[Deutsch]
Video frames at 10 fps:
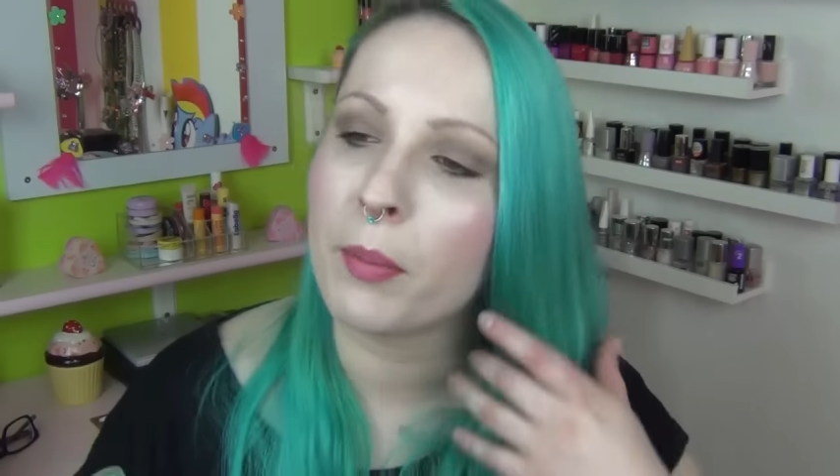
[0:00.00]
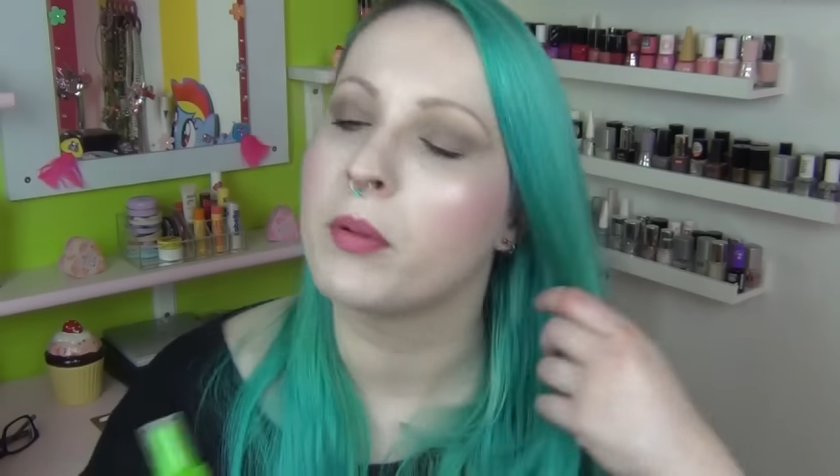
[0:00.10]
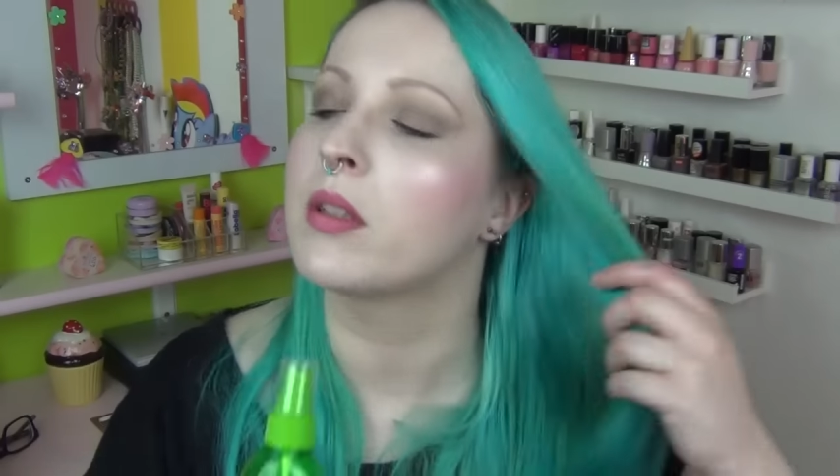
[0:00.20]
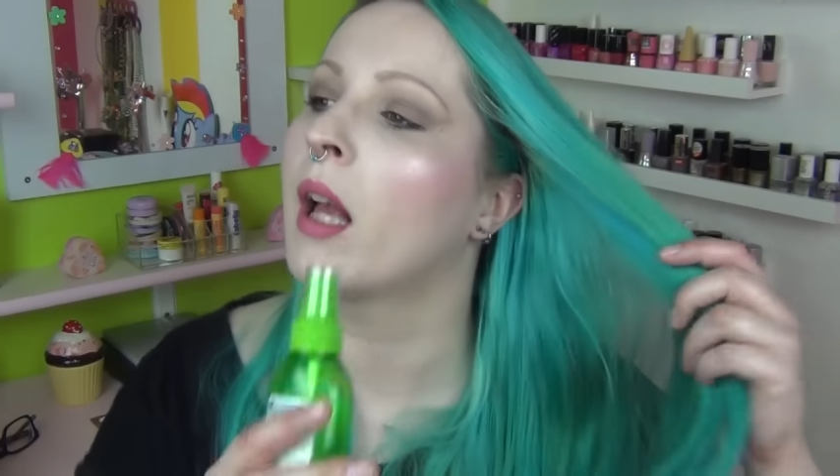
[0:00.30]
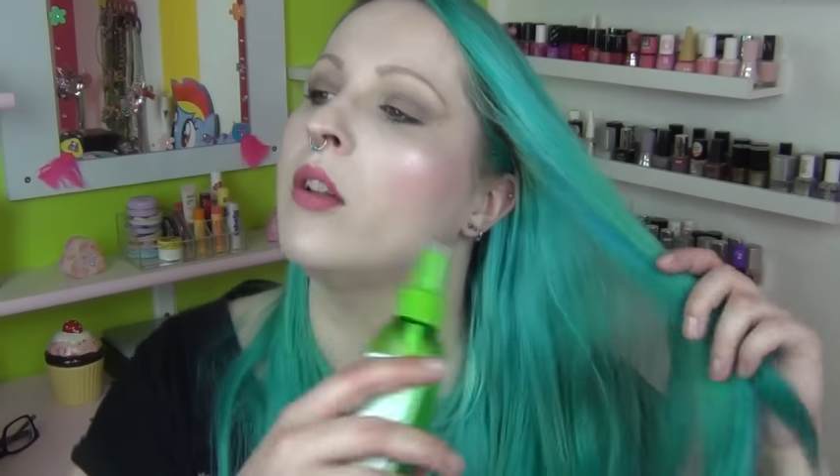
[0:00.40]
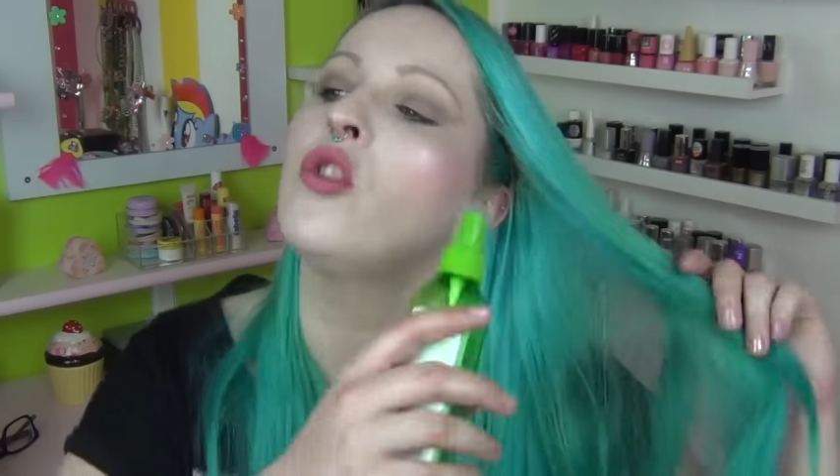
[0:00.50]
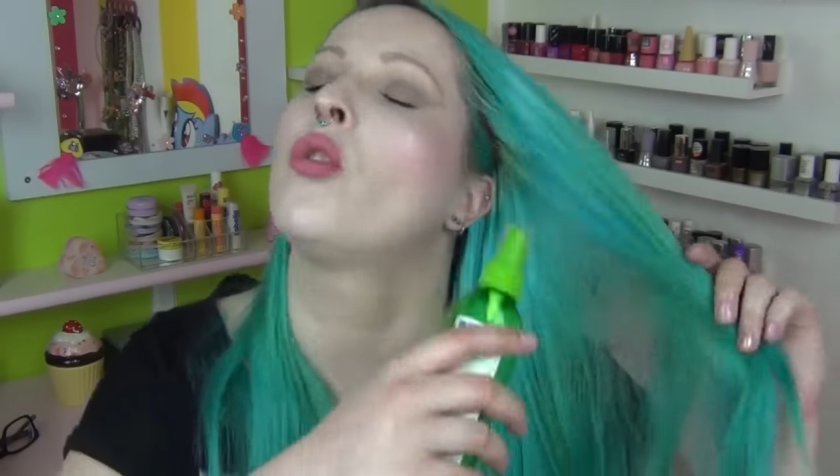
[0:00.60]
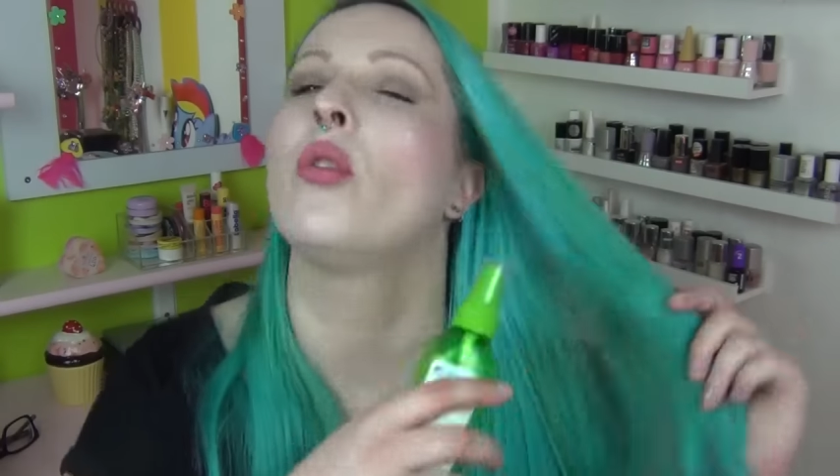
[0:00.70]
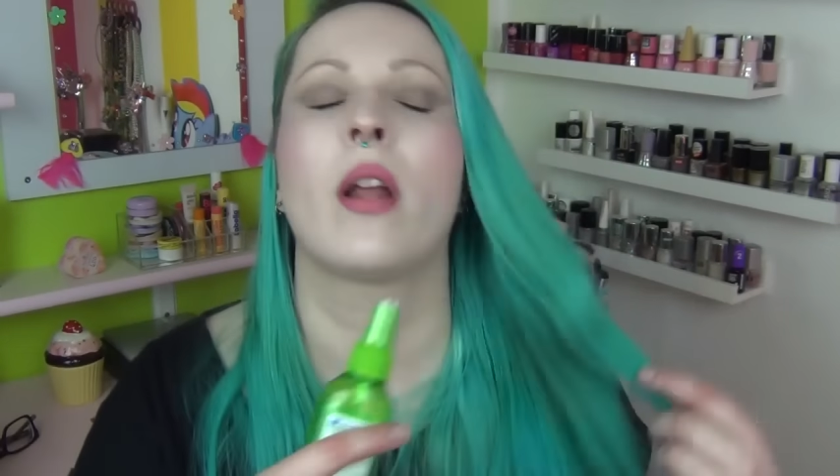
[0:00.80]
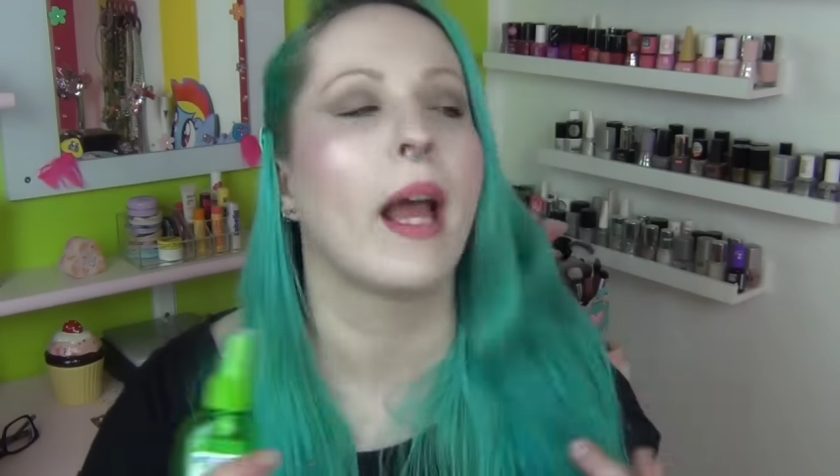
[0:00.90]
habe ich es ganz
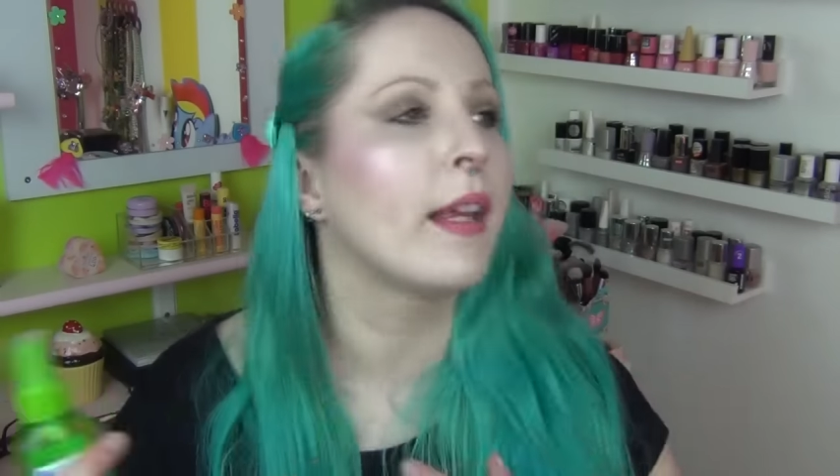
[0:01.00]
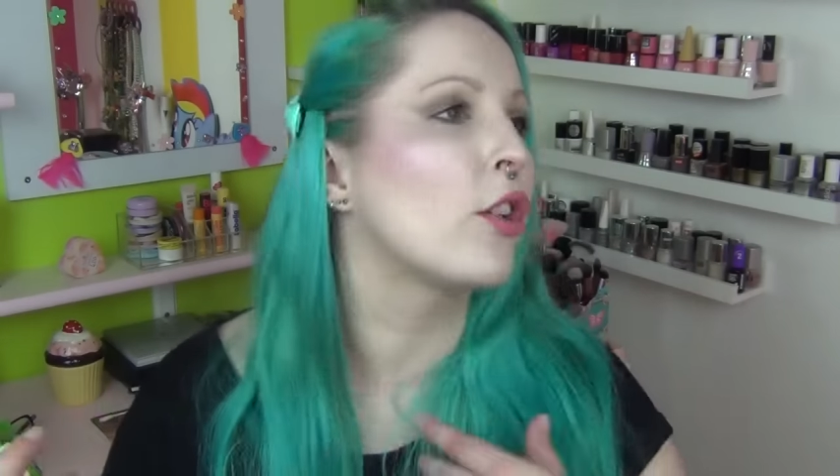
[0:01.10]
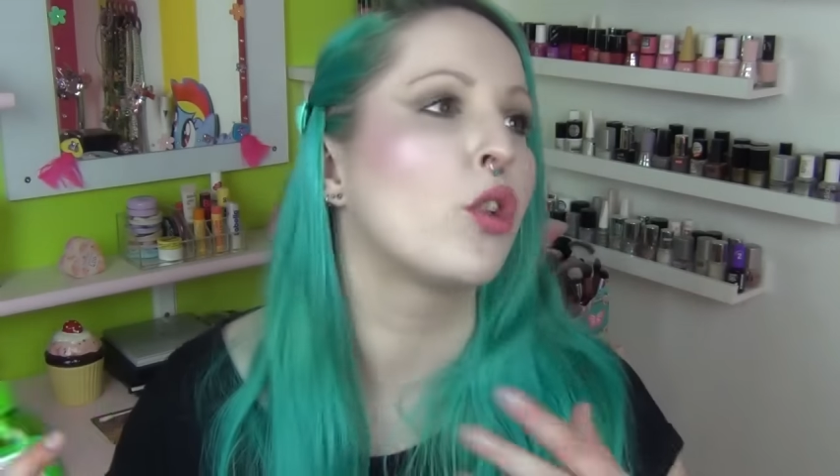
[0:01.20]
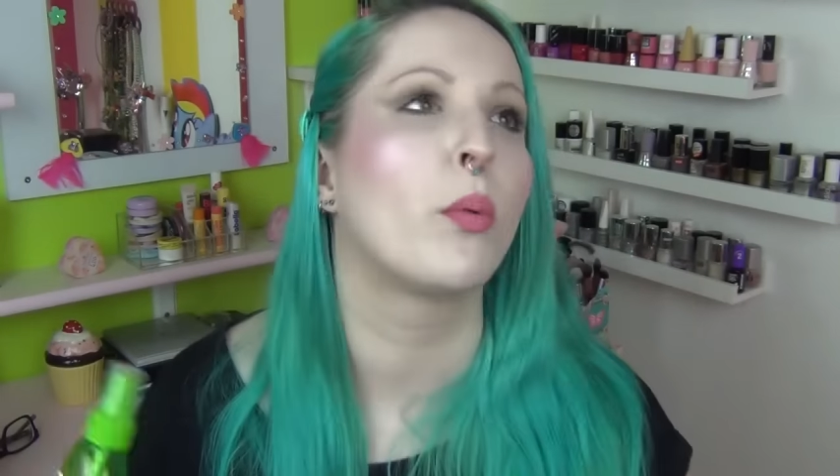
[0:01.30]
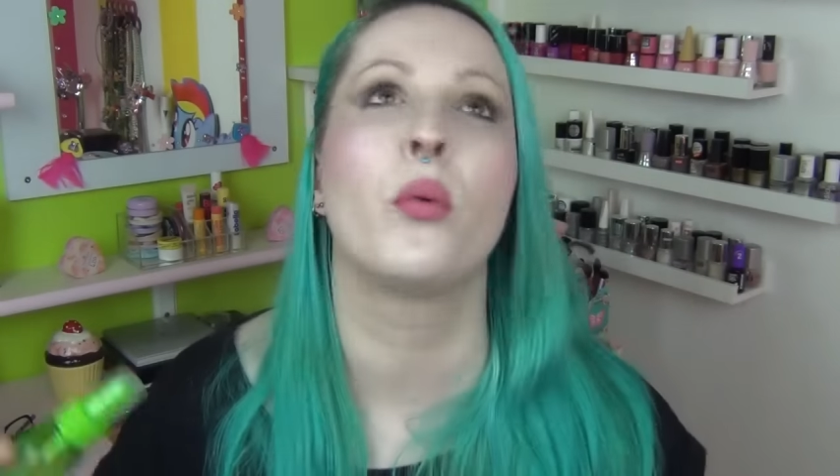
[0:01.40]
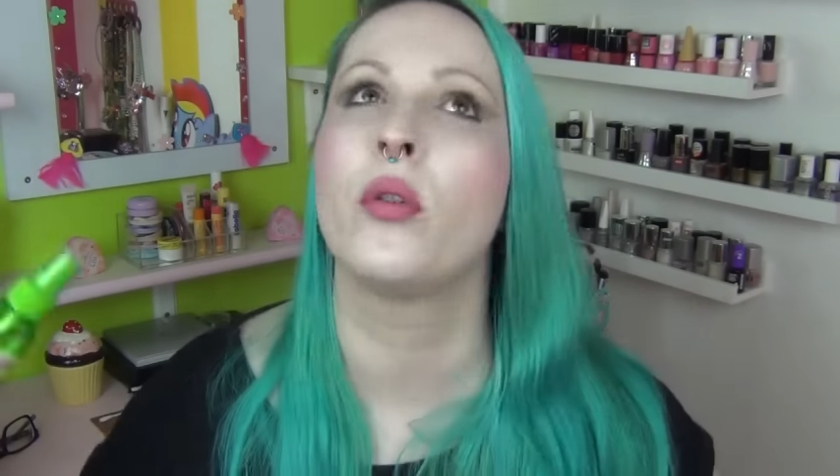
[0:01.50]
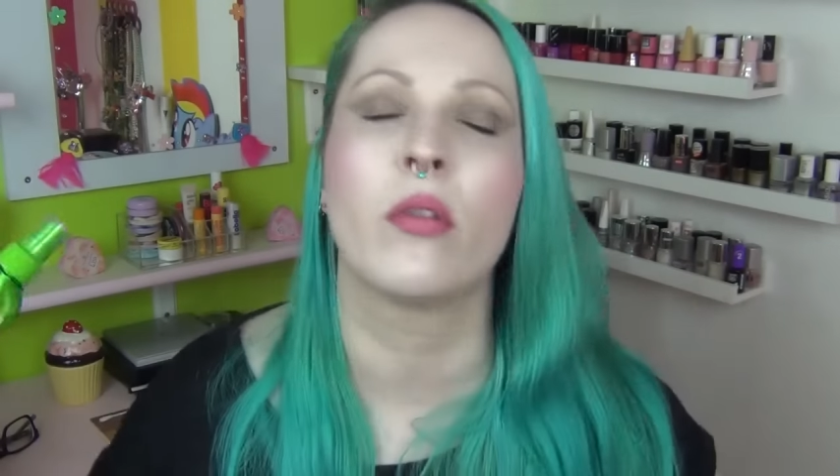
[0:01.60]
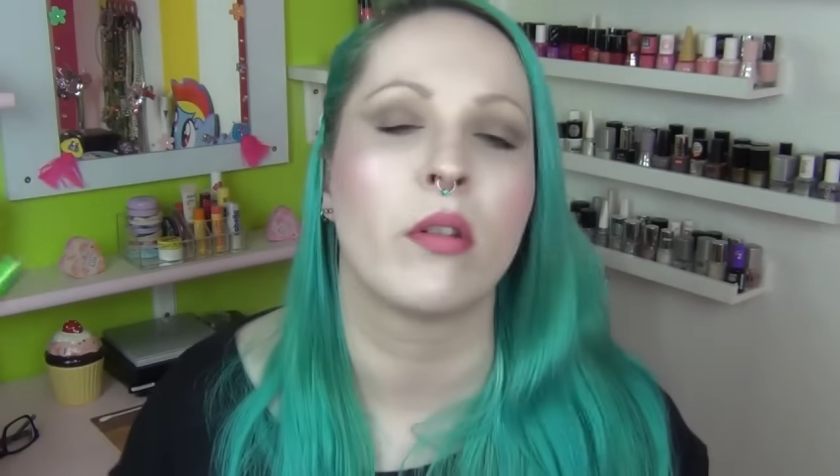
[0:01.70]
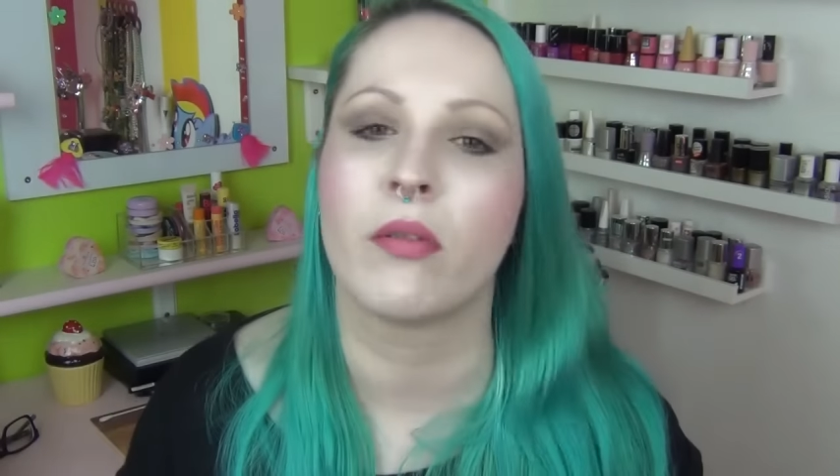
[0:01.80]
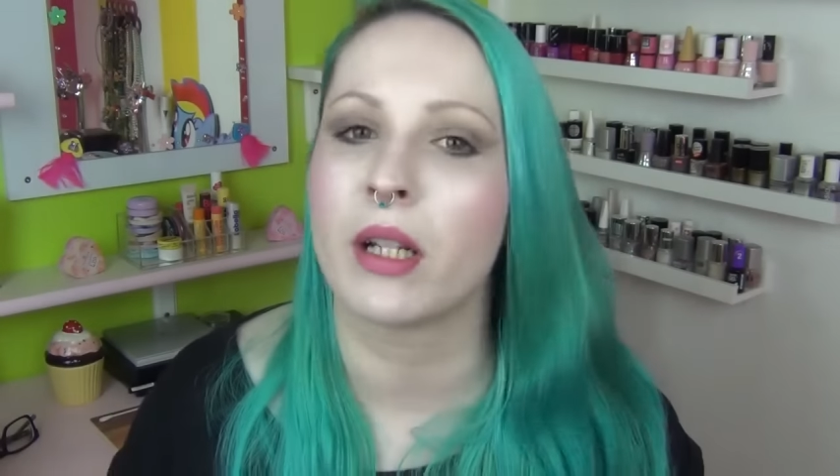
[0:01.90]
schön reingesprüht
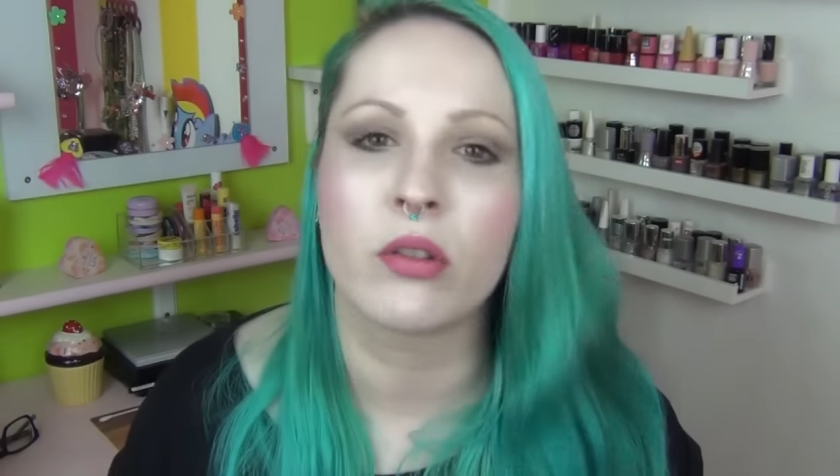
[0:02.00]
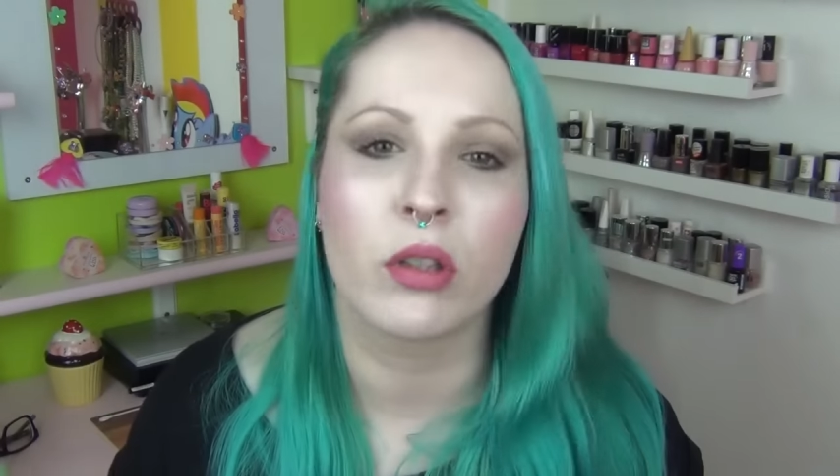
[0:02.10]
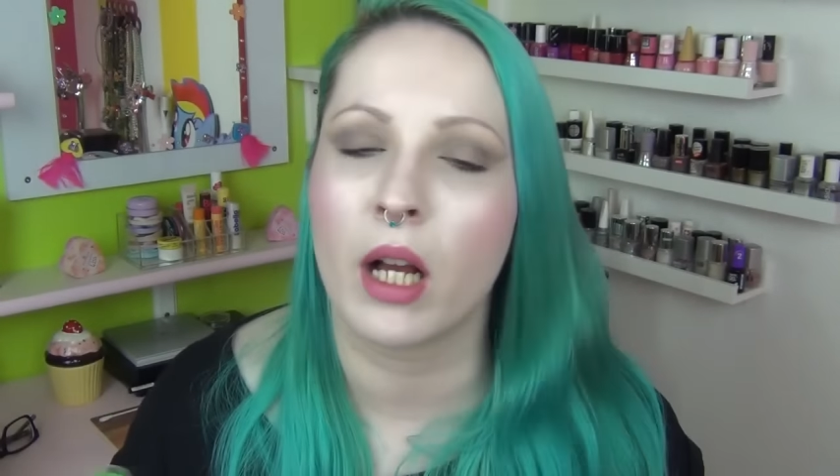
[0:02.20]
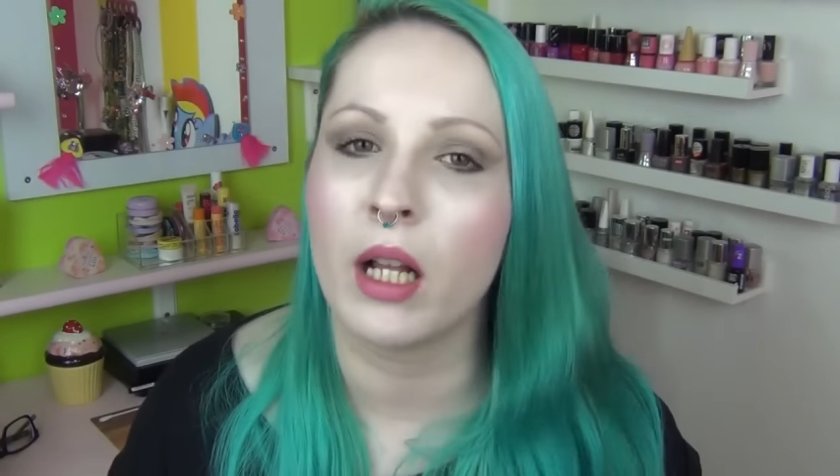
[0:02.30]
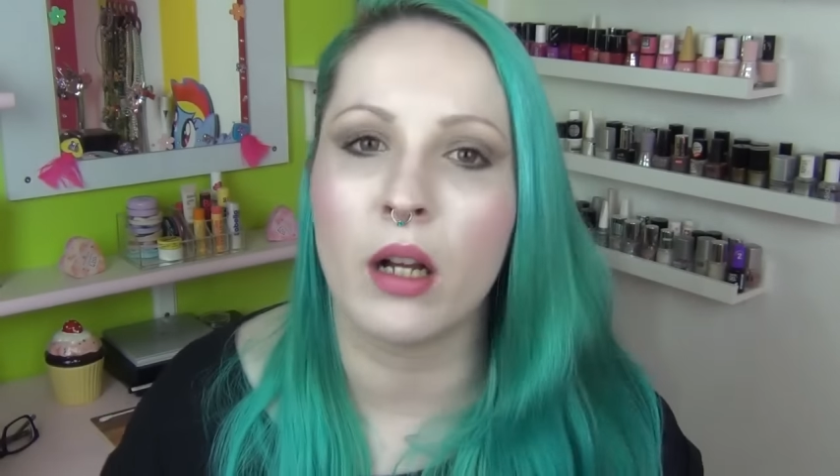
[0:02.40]
und war total,